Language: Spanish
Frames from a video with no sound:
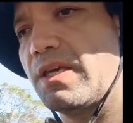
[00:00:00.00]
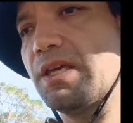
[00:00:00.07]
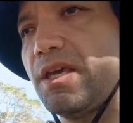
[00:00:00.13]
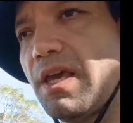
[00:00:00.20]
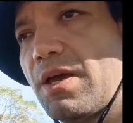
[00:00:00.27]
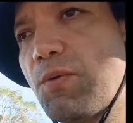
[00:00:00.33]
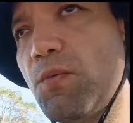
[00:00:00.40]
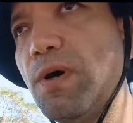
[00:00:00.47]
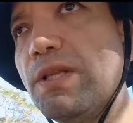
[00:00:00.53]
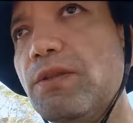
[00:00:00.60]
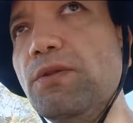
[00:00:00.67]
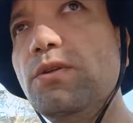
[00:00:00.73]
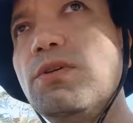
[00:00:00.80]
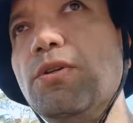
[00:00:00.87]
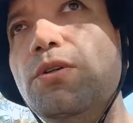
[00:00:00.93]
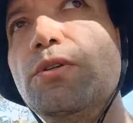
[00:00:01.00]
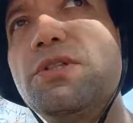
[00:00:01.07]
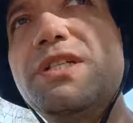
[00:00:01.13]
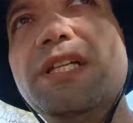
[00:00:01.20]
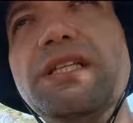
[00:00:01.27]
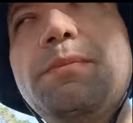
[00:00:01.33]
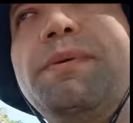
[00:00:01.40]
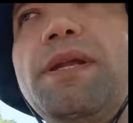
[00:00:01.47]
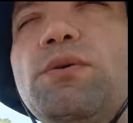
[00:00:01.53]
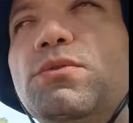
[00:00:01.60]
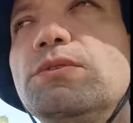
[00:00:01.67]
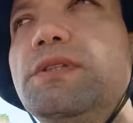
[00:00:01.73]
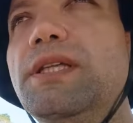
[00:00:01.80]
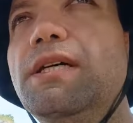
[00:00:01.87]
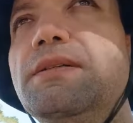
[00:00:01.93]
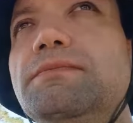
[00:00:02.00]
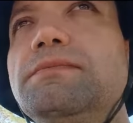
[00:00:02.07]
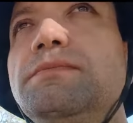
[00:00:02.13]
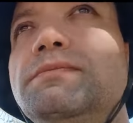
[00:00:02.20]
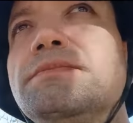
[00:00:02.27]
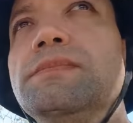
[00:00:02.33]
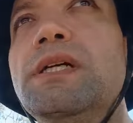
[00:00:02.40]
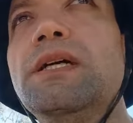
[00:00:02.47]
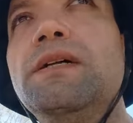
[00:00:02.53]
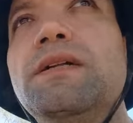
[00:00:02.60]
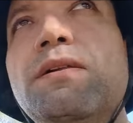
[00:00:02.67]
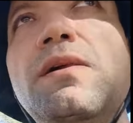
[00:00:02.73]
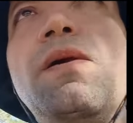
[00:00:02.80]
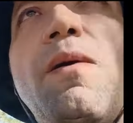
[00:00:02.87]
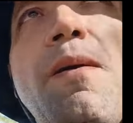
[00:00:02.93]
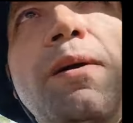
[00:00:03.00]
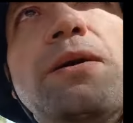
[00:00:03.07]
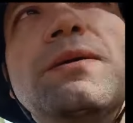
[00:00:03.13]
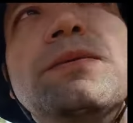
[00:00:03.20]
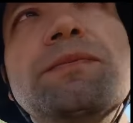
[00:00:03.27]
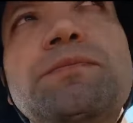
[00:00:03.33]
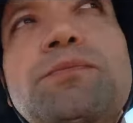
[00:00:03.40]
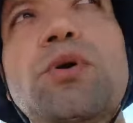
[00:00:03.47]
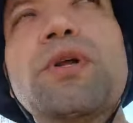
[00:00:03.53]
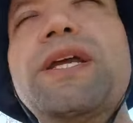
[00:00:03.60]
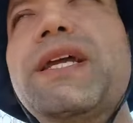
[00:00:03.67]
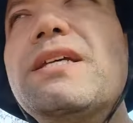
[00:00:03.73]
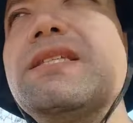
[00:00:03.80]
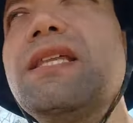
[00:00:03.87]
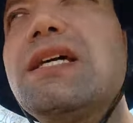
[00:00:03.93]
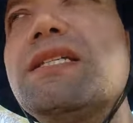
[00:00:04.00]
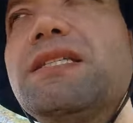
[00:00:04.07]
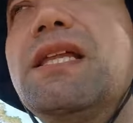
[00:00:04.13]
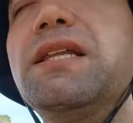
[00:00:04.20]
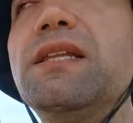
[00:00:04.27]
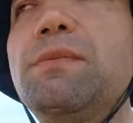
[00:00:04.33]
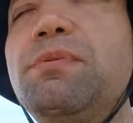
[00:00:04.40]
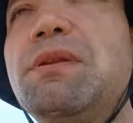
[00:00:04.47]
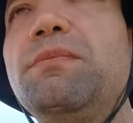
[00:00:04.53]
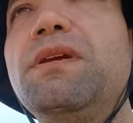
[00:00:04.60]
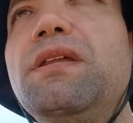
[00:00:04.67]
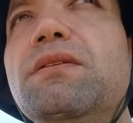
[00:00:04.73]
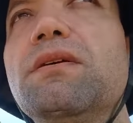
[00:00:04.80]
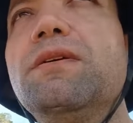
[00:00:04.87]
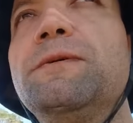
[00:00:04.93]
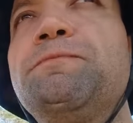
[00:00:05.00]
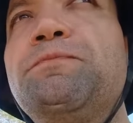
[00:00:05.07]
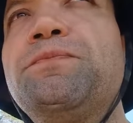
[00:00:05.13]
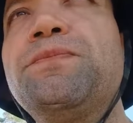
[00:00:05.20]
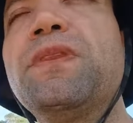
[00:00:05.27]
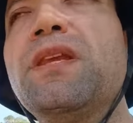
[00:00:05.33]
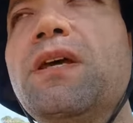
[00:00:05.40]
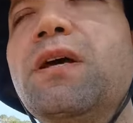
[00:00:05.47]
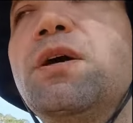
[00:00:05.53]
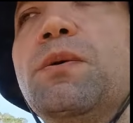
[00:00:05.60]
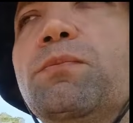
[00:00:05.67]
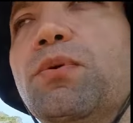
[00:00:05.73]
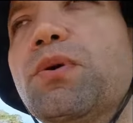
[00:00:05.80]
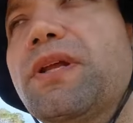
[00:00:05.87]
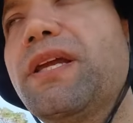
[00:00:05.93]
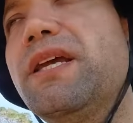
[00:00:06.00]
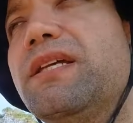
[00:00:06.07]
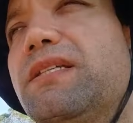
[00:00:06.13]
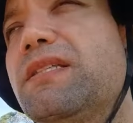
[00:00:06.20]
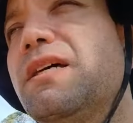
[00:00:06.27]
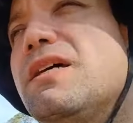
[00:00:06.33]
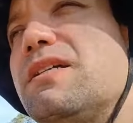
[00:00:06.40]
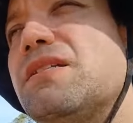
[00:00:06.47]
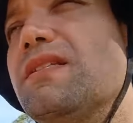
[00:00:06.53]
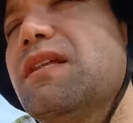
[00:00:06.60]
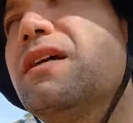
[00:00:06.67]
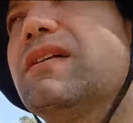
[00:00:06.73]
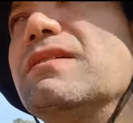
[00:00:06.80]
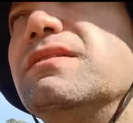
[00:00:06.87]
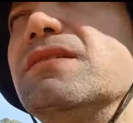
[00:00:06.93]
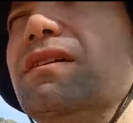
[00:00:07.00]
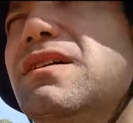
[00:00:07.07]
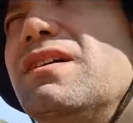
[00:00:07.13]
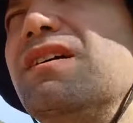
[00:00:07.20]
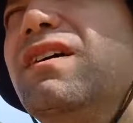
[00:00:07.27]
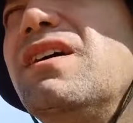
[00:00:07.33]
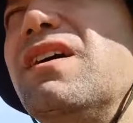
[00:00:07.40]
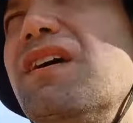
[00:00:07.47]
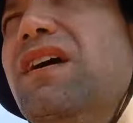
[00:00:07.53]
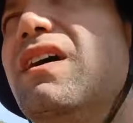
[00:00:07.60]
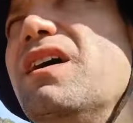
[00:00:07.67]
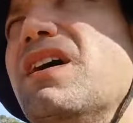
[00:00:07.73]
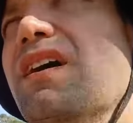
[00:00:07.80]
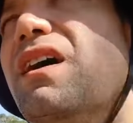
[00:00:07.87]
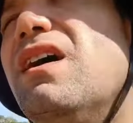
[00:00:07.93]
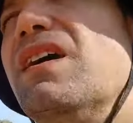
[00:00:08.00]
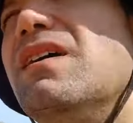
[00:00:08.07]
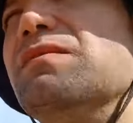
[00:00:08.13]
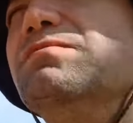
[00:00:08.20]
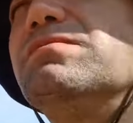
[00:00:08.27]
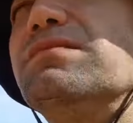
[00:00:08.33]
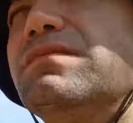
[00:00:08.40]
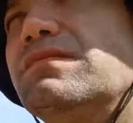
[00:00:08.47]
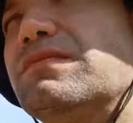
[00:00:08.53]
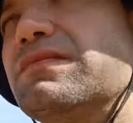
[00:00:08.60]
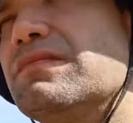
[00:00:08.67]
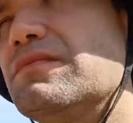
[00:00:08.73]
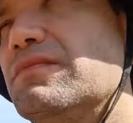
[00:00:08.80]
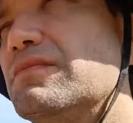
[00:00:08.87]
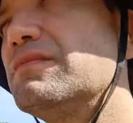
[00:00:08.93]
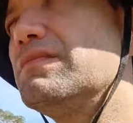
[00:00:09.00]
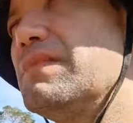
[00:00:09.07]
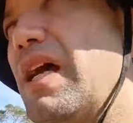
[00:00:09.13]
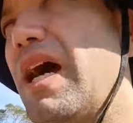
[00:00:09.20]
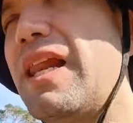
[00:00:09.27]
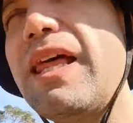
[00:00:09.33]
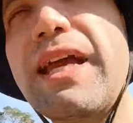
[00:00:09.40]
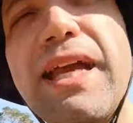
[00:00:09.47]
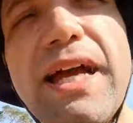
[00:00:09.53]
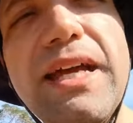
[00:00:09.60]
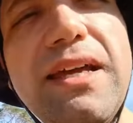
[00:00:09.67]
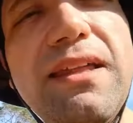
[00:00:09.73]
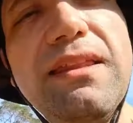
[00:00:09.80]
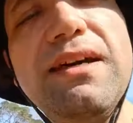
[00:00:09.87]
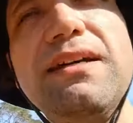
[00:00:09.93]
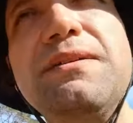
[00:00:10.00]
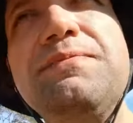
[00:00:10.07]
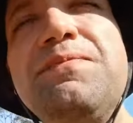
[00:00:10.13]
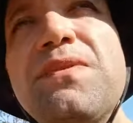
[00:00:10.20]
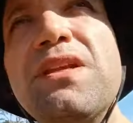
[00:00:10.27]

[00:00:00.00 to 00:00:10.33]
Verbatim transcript: que cuando se te pregunta por qué estás tan deprimido, ¿Por qué estás tan a la caída?